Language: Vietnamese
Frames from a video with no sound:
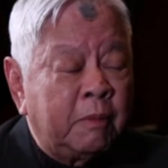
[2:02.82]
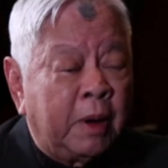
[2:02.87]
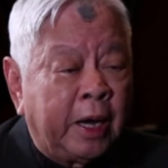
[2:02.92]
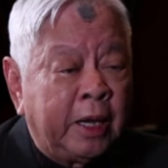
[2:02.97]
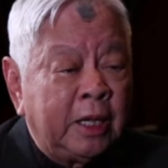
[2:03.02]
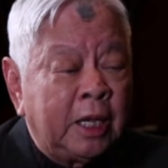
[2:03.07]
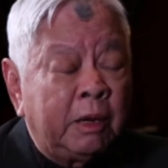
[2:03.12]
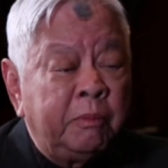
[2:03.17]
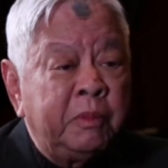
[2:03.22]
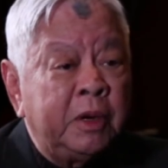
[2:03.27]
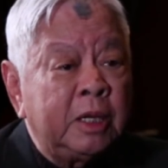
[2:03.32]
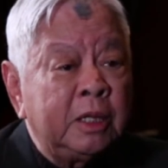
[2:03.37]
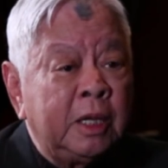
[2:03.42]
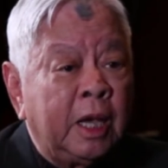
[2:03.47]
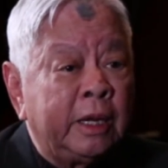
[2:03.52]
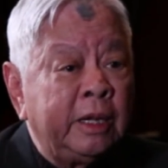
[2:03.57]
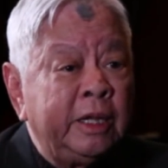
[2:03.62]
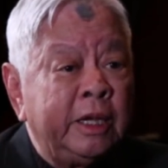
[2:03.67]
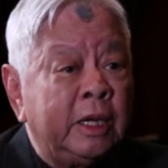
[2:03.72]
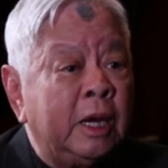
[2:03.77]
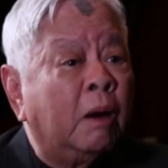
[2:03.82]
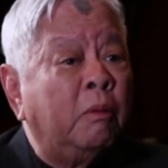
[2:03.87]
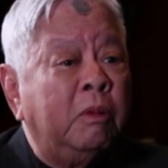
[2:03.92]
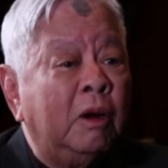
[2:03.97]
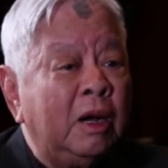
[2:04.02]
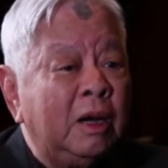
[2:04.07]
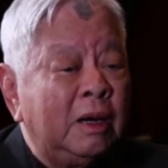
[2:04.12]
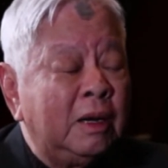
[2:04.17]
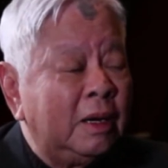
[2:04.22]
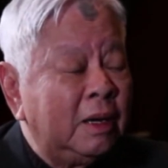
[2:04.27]
bài Nhanh Bước Nhanh Như Đồng.
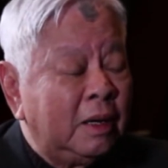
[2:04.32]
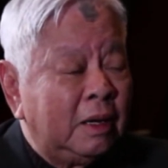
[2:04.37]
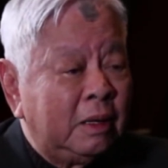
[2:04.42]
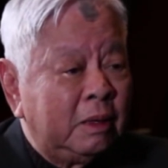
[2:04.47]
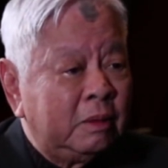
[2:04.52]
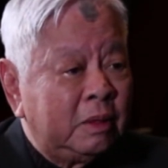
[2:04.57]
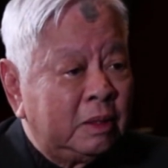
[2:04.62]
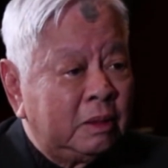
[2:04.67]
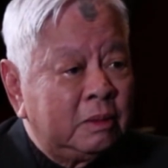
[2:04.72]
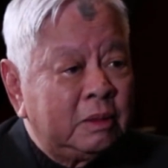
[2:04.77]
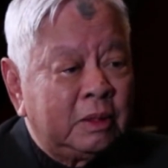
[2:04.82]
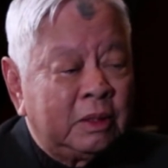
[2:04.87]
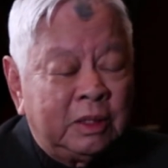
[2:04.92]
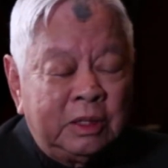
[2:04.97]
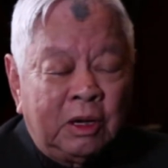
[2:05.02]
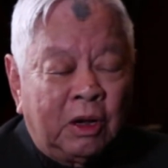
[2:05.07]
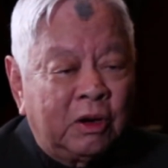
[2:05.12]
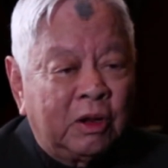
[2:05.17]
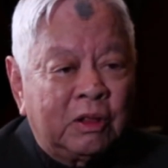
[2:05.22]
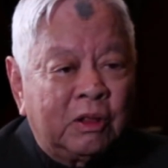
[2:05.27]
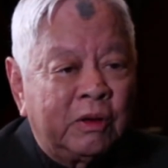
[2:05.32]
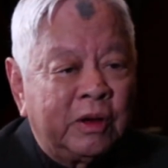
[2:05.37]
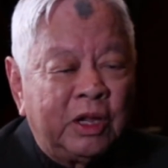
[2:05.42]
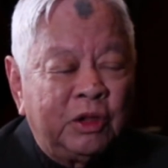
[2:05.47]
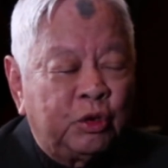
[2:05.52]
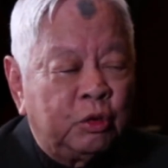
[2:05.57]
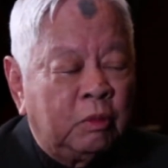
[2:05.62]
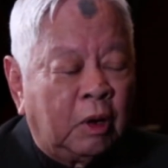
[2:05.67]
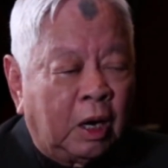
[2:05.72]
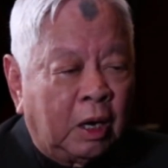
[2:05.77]
À, rồi do đó cho nên
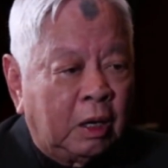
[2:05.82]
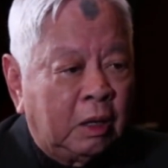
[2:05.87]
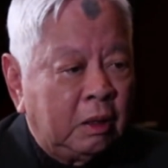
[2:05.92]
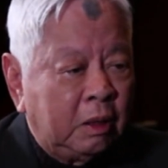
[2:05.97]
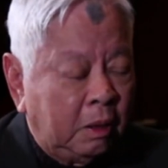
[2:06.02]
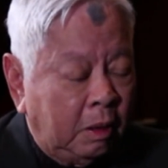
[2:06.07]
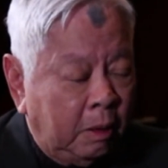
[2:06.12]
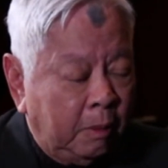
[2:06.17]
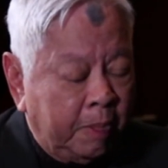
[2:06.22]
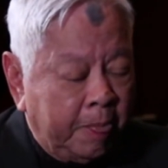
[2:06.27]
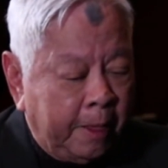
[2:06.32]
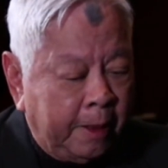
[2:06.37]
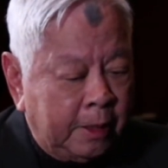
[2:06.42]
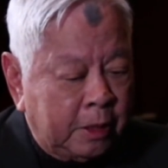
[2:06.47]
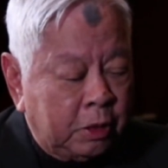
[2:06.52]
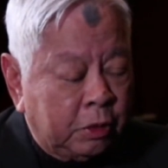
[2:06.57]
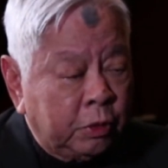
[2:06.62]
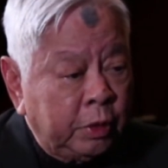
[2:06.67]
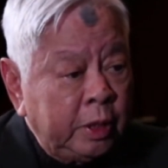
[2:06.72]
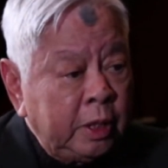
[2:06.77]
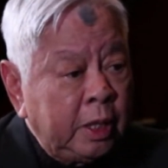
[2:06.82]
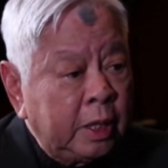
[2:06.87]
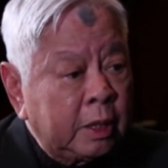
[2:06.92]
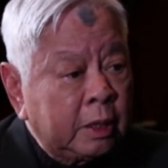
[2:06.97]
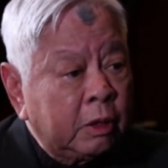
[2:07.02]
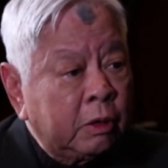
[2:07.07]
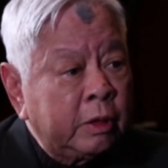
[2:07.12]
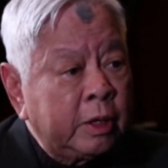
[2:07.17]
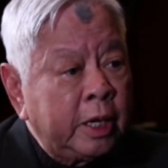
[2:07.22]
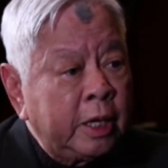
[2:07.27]
tôi bỏ. Tuy nhiên
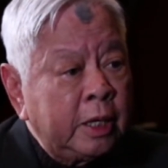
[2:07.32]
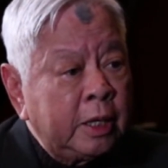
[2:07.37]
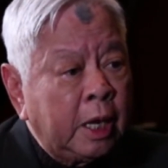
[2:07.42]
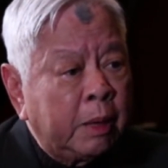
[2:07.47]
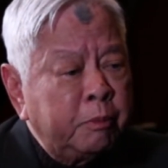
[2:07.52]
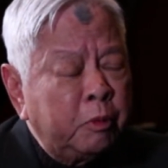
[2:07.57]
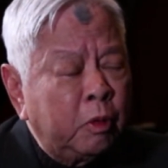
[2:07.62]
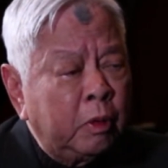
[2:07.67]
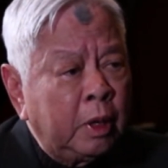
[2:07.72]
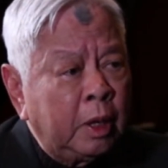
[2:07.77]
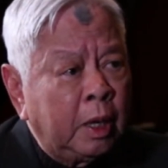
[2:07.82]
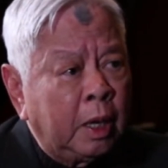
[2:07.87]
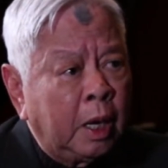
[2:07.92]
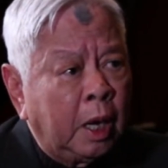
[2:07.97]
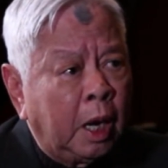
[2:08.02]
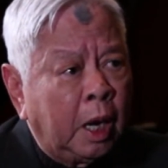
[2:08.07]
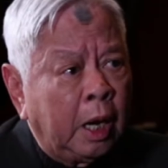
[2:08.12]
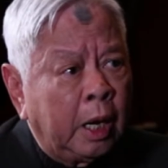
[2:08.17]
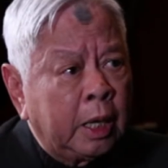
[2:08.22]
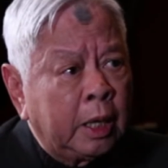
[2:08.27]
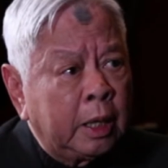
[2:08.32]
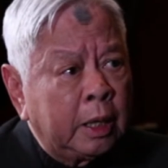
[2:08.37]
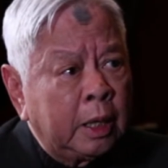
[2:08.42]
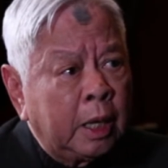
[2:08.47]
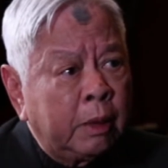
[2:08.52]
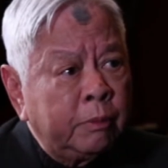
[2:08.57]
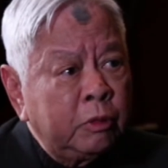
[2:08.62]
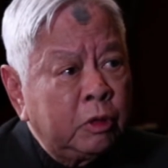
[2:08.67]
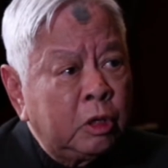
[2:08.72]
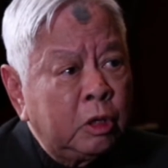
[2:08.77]
cho đến năm một
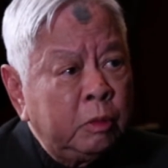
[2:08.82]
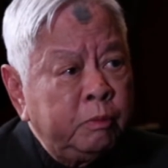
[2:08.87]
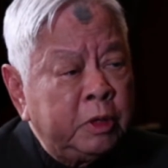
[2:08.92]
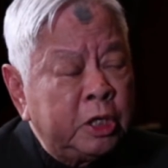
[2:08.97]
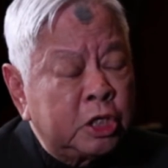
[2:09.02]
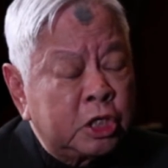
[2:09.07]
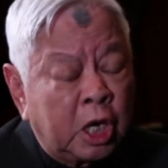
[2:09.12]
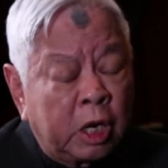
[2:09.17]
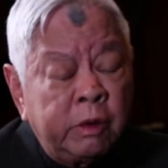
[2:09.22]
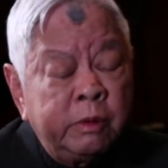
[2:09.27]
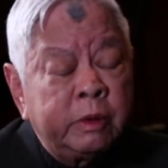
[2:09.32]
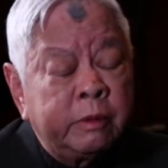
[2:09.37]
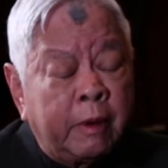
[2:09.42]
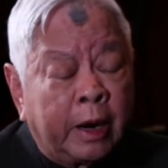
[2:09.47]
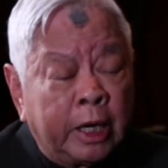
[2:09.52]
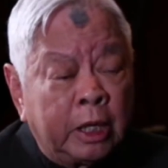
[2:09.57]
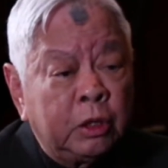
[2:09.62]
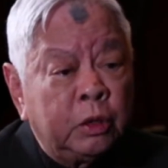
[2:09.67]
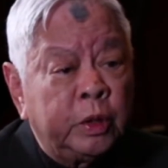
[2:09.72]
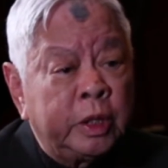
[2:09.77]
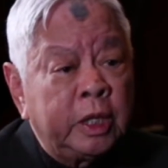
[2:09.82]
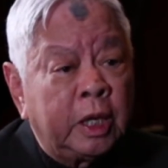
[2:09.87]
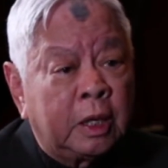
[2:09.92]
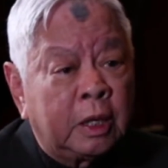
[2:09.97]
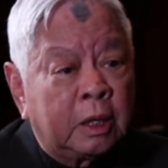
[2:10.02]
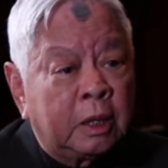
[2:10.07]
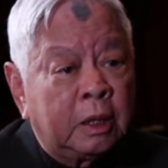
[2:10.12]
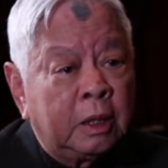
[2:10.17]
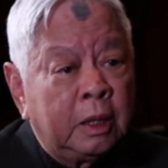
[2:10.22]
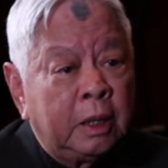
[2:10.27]
năm tôi mười sáu mười bảy tuổi gì
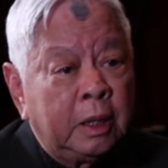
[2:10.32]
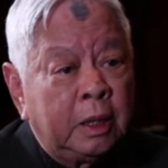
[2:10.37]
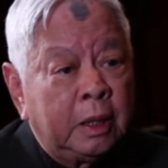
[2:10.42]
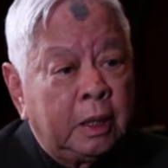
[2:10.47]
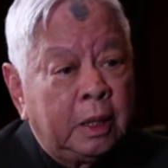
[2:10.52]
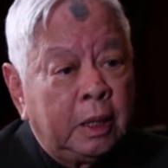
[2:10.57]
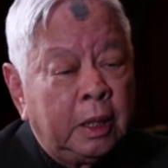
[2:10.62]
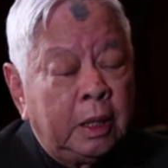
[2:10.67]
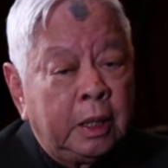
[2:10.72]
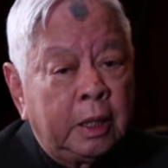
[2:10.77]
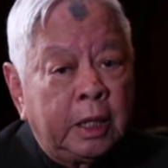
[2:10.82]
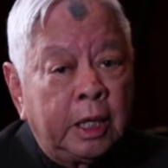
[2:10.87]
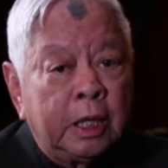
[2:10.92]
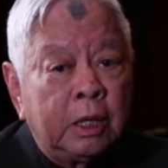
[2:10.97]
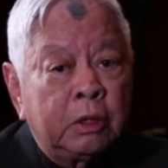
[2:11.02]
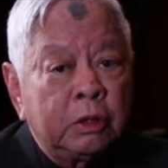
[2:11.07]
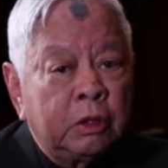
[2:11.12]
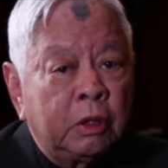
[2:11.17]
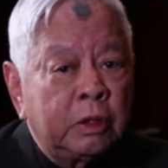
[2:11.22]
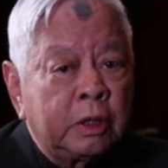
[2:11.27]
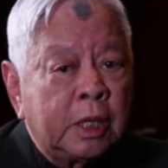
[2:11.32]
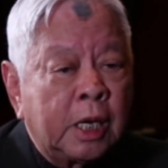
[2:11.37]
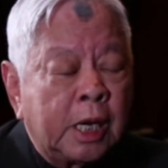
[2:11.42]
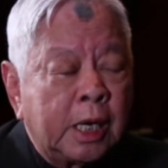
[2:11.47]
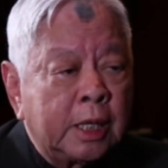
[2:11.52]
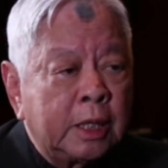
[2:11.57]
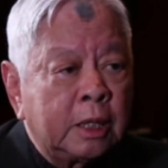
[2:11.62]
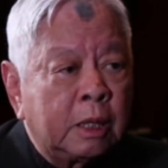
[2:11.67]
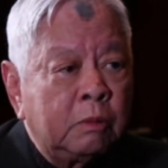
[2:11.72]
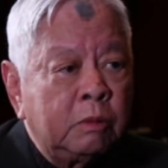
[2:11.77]
đó, khi đó tôi
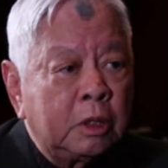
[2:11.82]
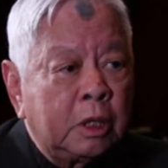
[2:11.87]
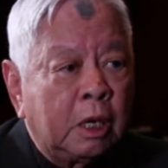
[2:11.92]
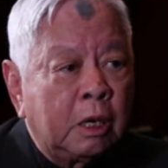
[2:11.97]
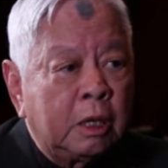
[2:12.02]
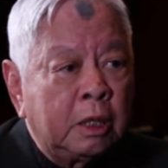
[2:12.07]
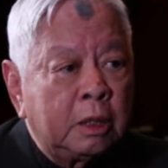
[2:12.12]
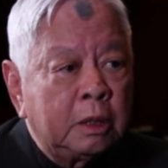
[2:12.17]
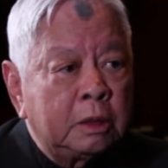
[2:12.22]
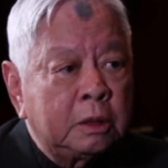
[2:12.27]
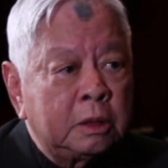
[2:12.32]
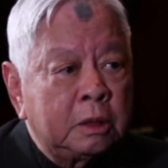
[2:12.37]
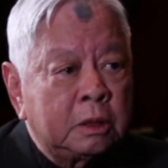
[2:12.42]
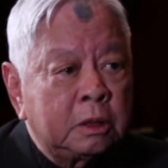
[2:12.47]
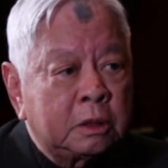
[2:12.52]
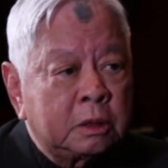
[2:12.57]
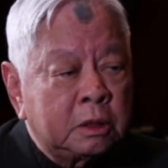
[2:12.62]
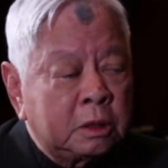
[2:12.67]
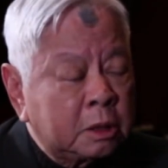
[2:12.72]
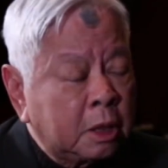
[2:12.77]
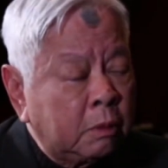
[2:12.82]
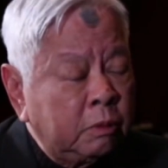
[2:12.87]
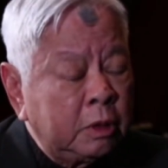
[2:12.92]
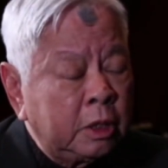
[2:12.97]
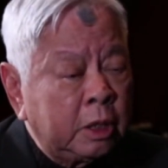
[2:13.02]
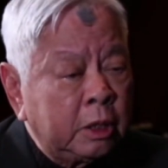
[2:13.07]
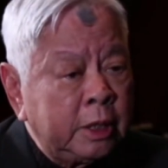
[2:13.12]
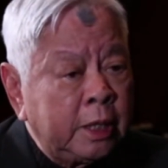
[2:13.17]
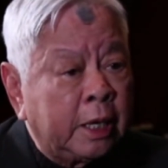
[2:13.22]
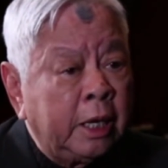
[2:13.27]
trong trong con trong
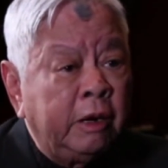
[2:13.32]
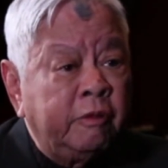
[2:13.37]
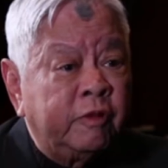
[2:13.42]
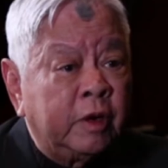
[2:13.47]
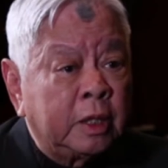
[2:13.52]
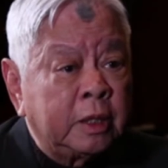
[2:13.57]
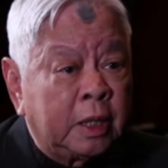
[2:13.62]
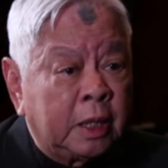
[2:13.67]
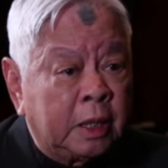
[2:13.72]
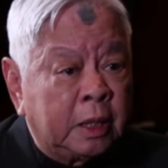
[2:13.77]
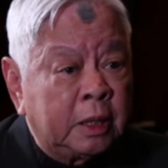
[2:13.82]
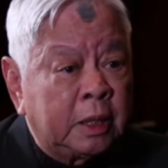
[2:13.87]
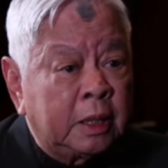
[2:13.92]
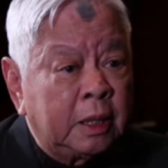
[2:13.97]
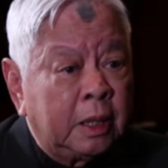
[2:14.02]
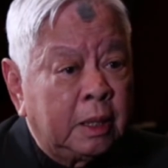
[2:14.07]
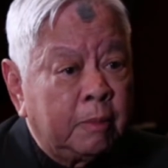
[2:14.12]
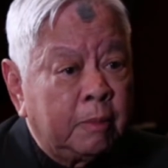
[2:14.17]
cái gia đình Phật tử,